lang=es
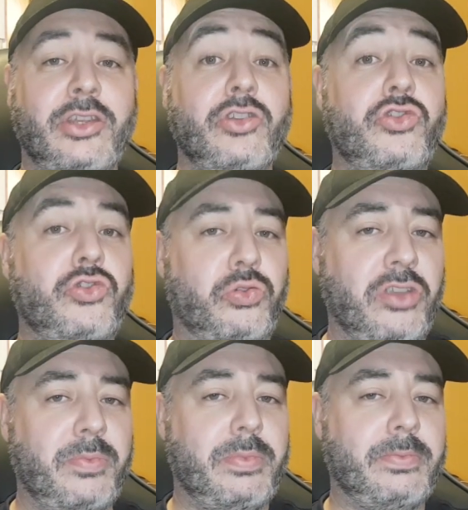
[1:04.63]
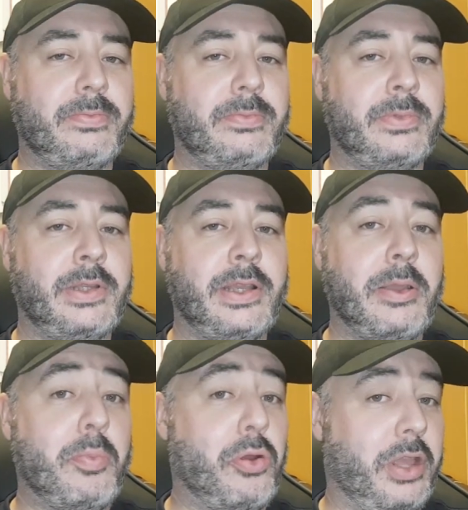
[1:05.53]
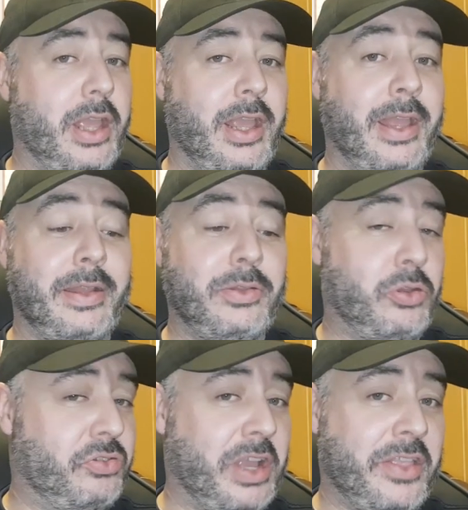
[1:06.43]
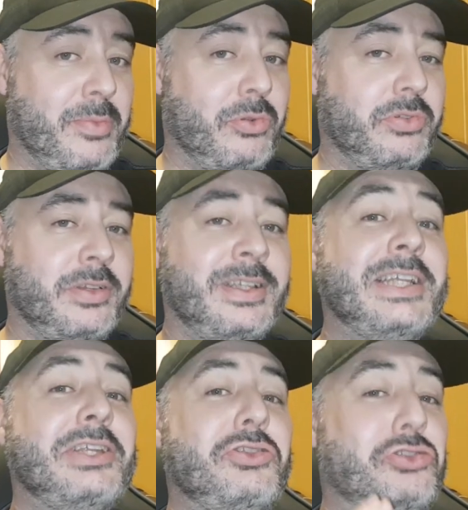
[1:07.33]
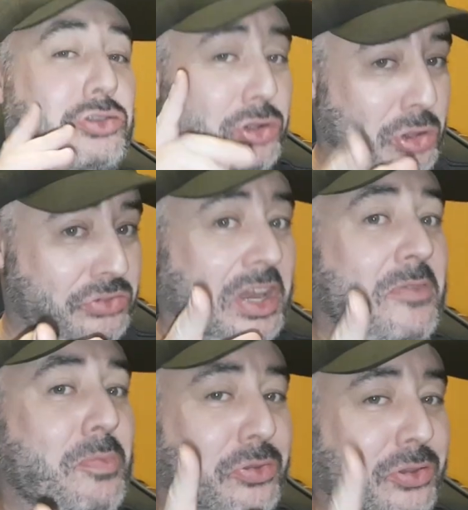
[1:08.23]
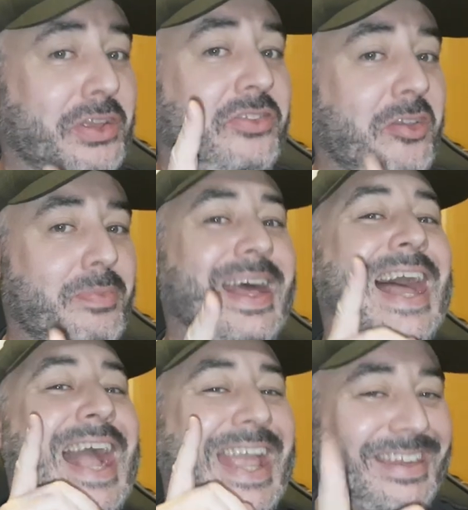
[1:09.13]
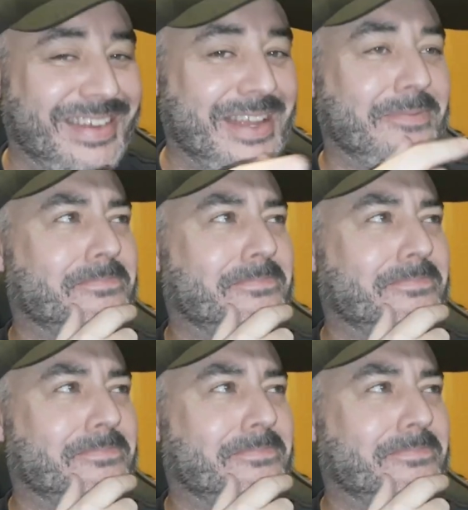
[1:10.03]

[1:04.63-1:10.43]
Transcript: su chip, porque no nos engañemos, todos tenéis puestos el chip, ¿a que sí?